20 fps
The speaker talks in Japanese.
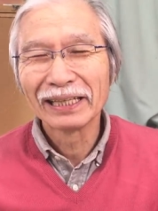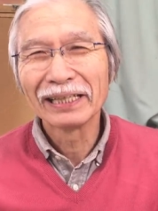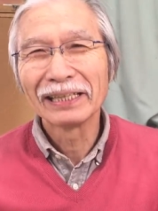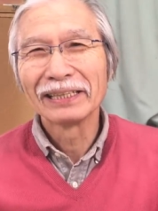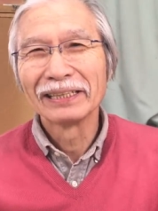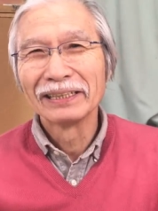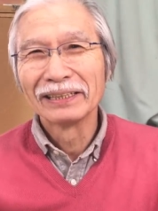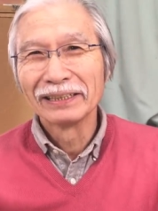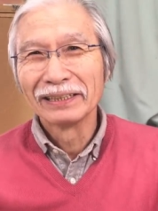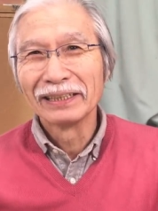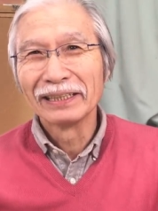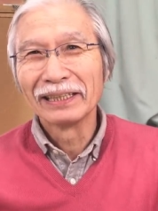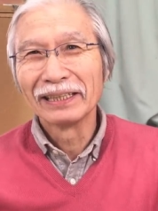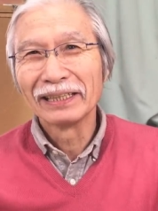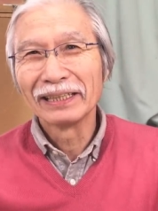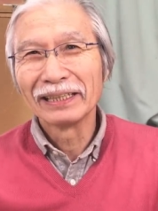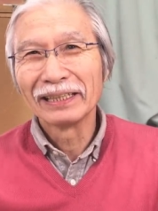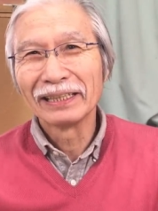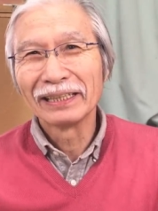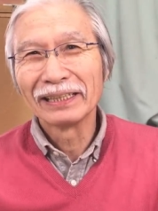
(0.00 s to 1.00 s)
ね、
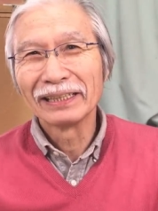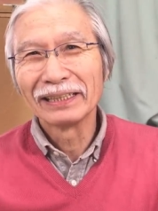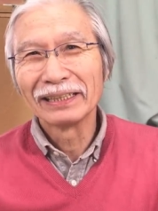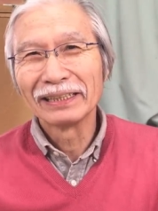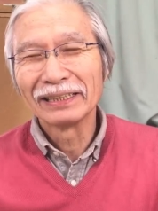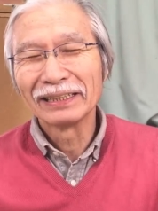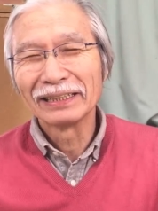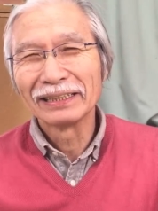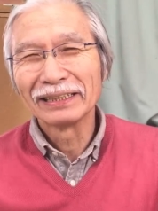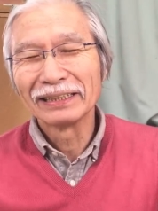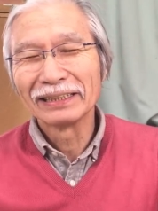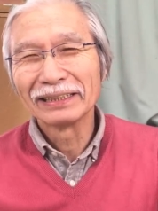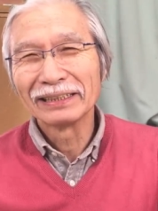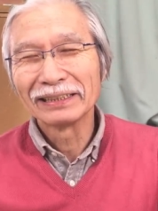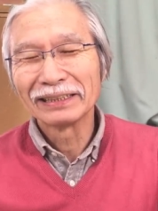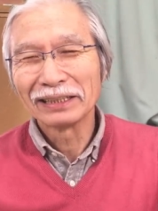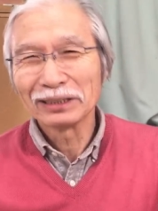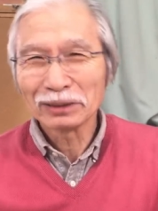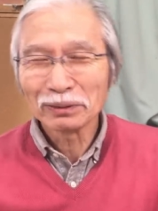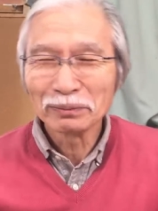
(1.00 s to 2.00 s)

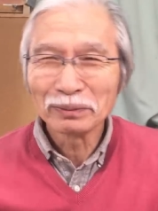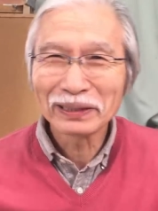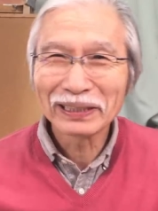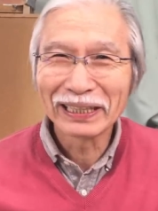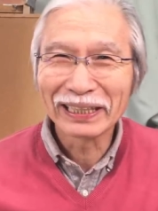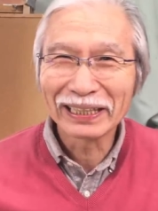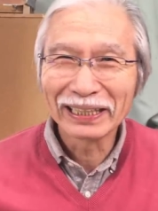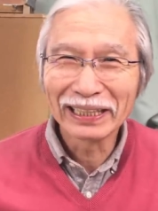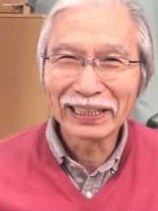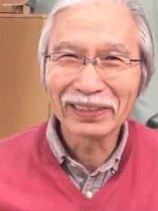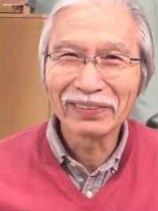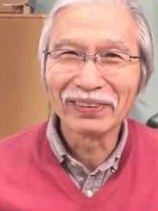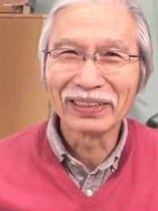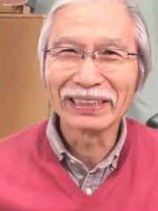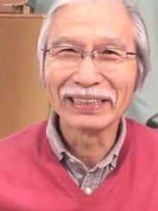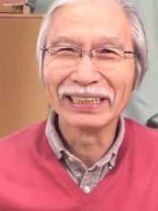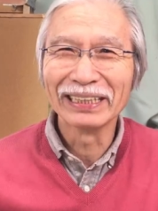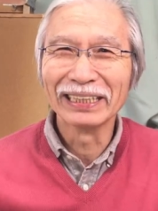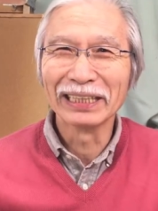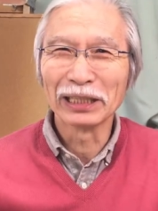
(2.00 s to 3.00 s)
えー、最初うまくいかないか
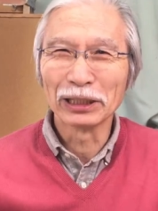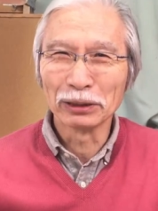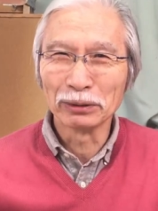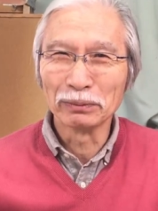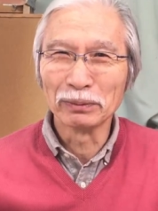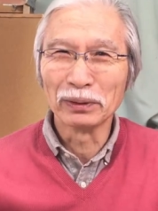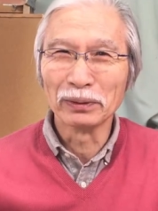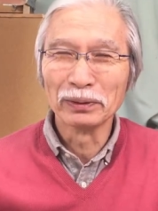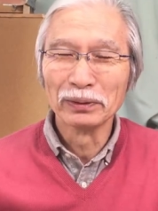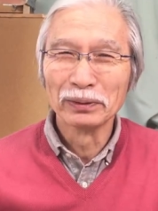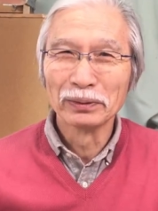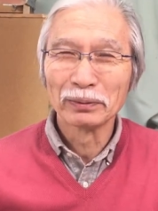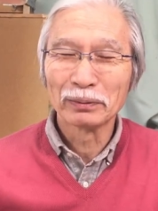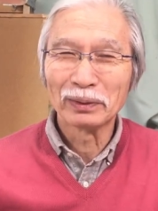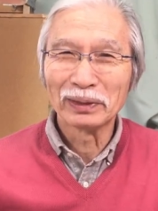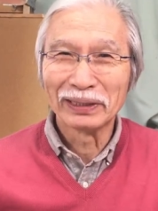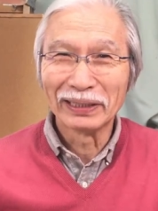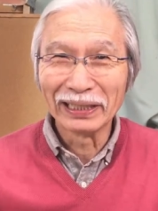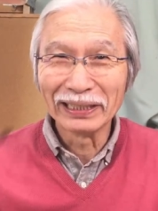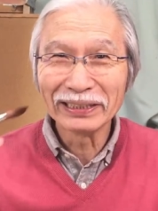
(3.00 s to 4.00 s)
もわかんないんだけども、
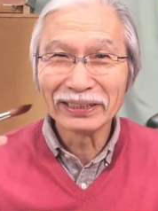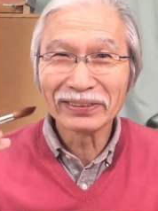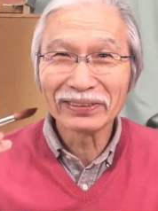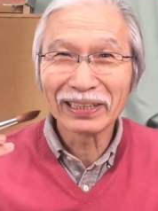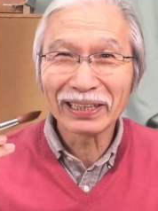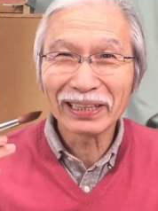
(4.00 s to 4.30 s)
これ練